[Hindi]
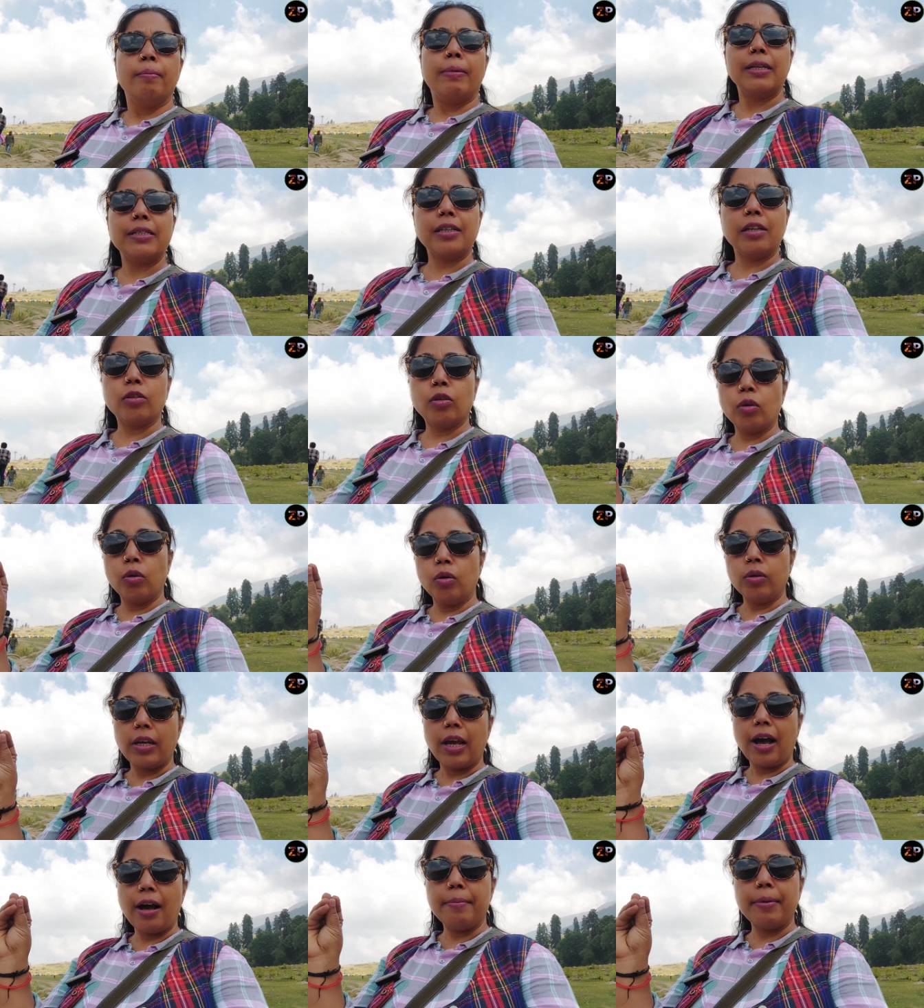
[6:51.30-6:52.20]
वैसे तो
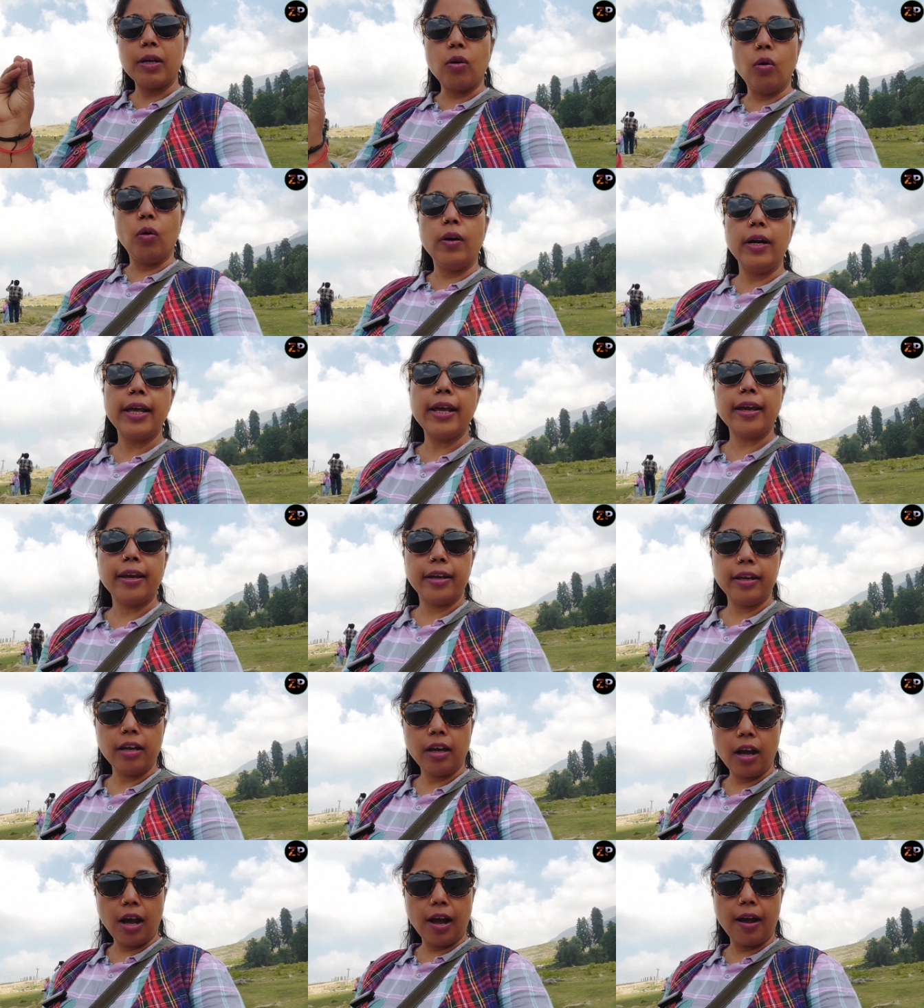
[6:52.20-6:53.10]
यहाँ पे घोड़े हैं
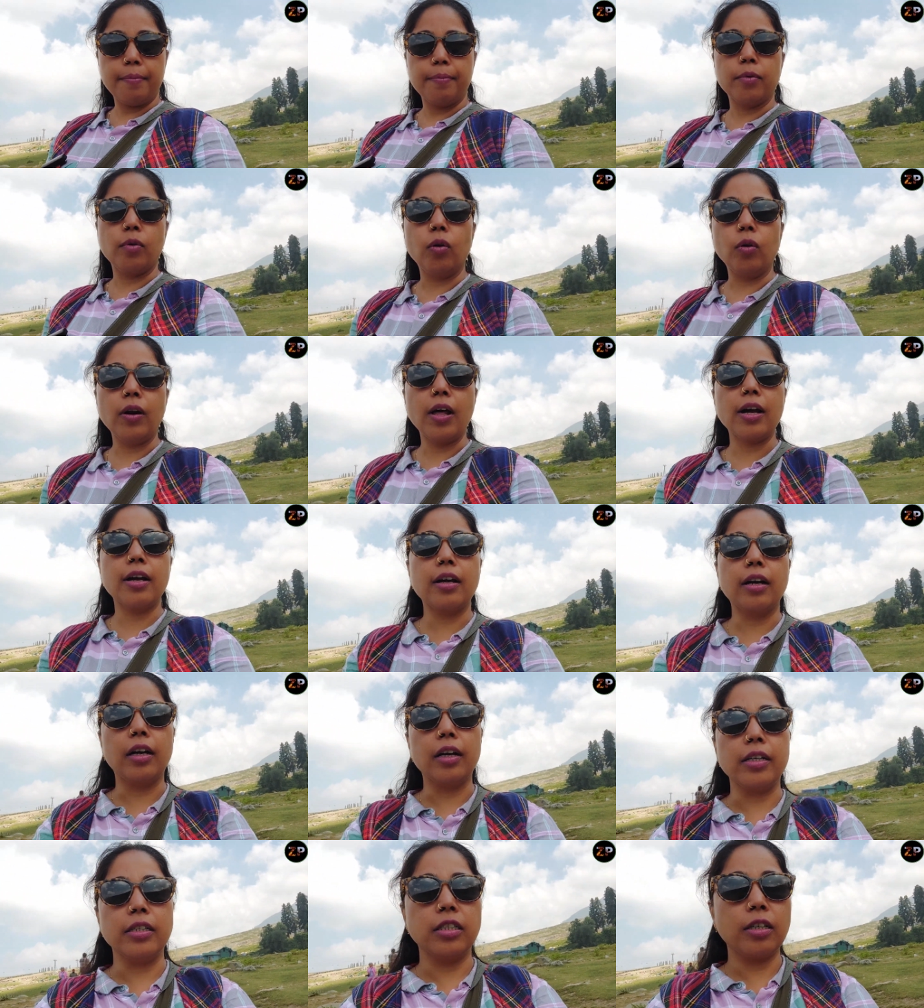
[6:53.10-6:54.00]
आप घोड़ा कर
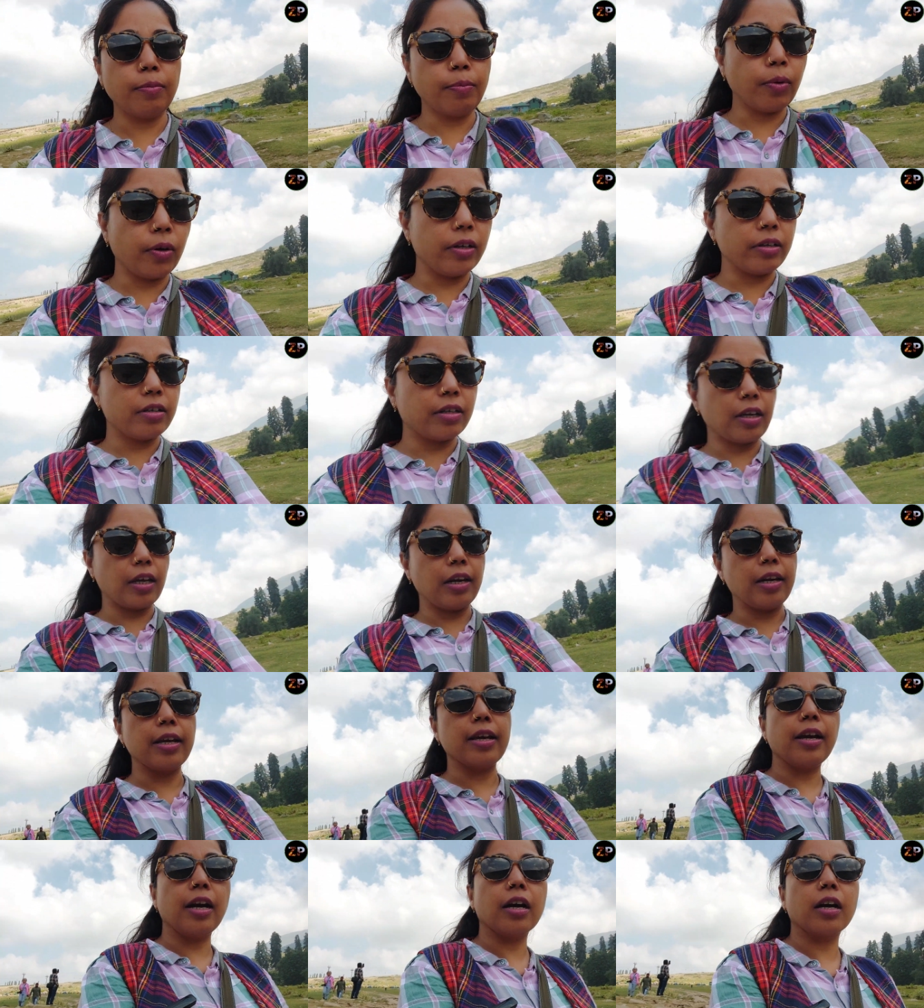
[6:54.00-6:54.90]
लीजिए पॉइंट के
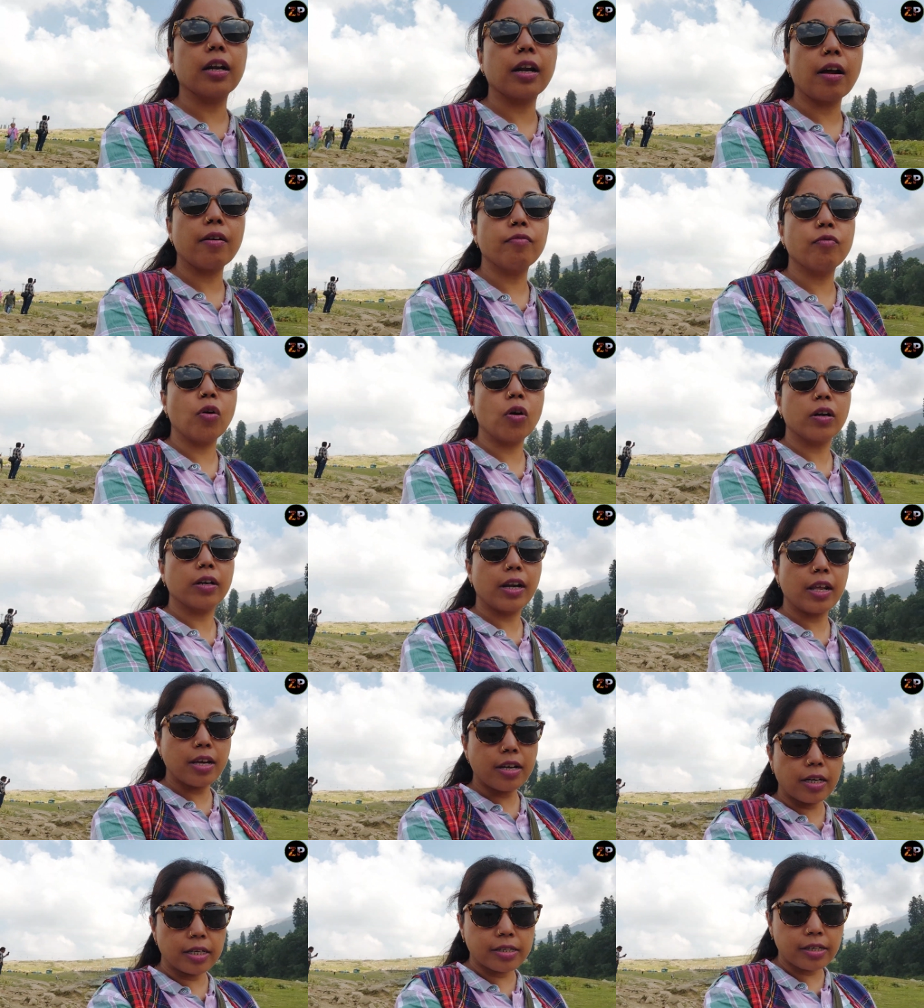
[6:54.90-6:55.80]
लिए अगर आप वॉक
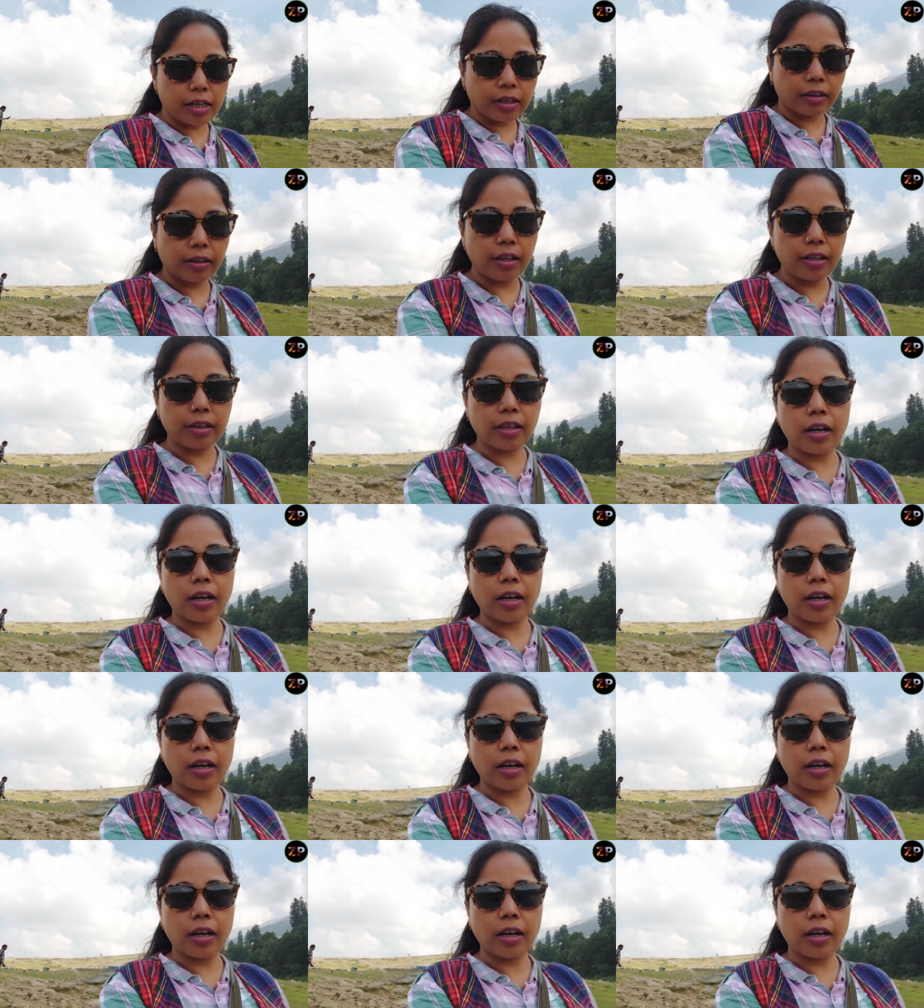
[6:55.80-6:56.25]
नहीं कर सकते